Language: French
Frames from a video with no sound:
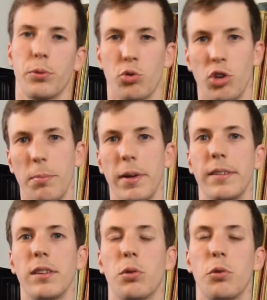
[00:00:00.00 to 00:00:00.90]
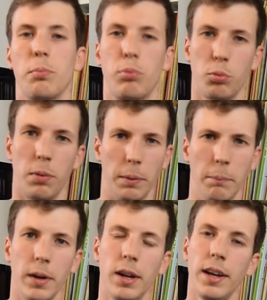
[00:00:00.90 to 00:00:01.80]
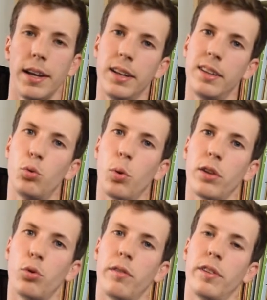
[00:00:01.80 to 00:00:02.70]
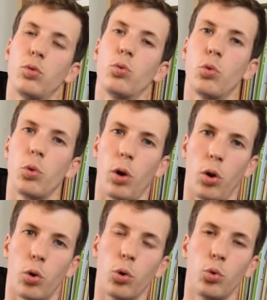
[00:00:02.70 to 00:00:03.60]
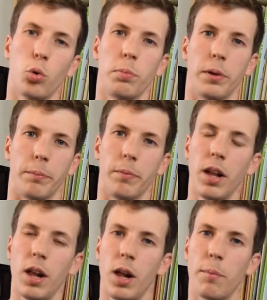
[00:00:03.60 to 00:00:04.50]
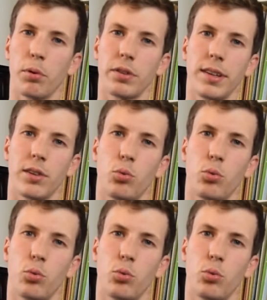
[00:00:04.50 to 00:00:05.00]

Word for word: sans jamais descendre plus bas et les doigts doivent être toujours recourbés. Pensez à